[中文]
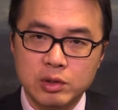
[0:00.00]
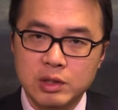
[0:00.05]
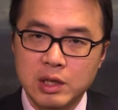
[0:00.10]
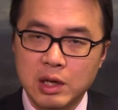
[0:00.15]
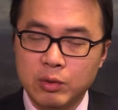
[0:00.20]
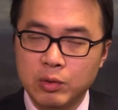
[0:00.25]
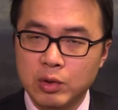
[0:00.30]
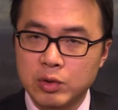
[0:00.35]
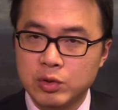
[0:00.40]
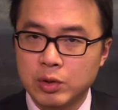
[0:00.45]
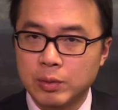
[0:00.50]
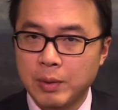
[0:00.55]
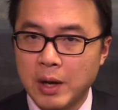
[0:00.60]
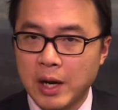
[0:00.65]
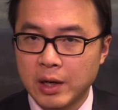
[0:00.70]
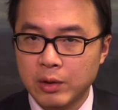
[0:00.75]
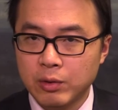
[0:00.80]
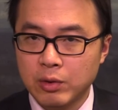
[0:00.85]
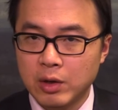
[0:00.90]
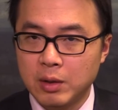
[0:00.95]
在过去的八
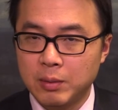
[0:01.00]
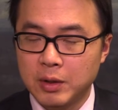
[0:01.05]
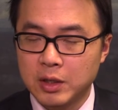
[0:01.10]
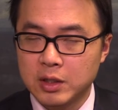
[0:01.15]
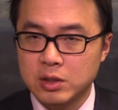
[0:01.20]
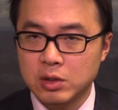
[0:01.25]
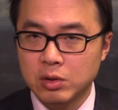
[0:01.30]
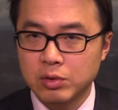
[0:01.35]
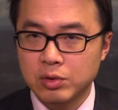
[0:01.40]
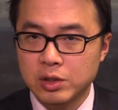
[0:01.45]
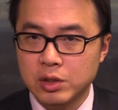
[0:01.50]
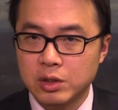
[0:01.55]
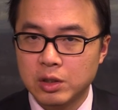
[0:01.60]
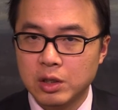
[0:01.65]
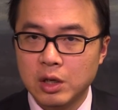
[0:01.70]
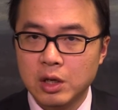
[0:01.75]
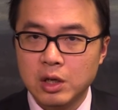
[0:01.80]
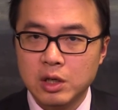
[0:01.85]
个月里面的走势，